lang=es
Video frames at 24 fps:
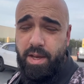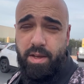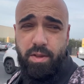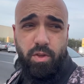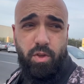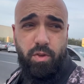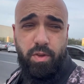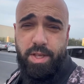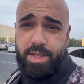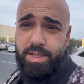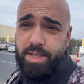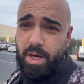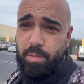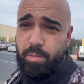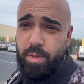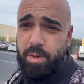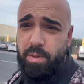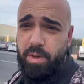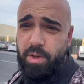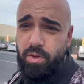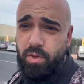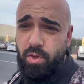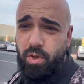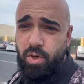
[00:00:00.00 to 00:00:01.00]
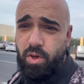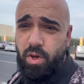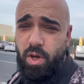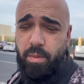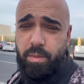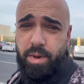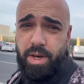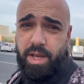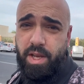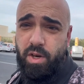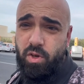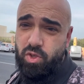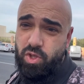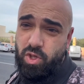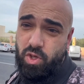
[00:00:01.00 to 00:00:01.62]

donde está el preventorio a ver qué nos